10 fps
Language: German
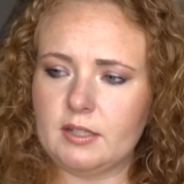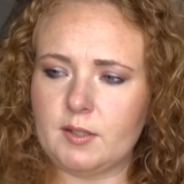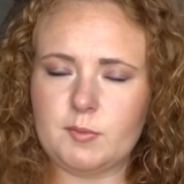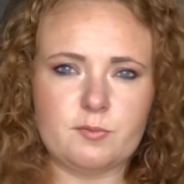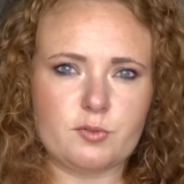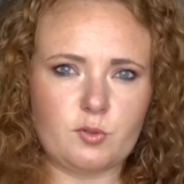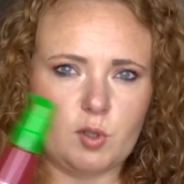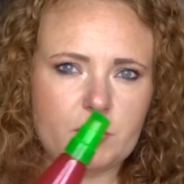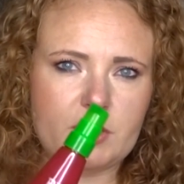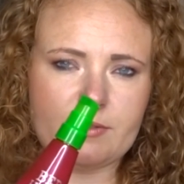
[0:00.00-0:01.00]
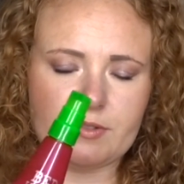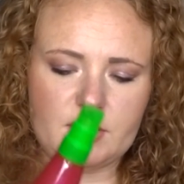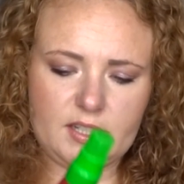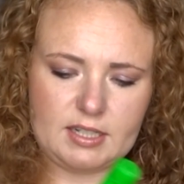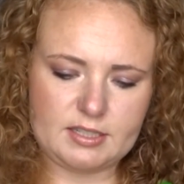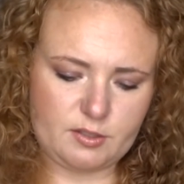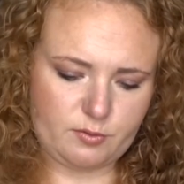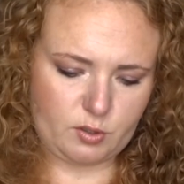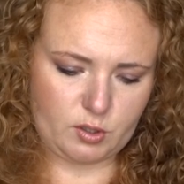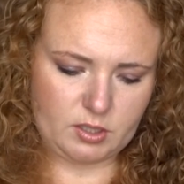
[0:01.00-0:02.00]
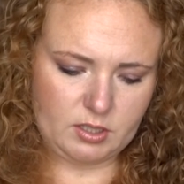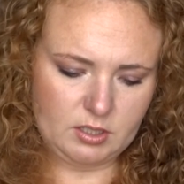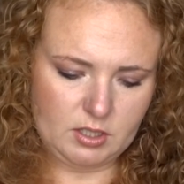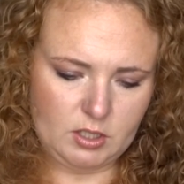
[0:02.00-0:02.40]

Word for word: Selbst im Friseurbedarf sind die relativ teuer.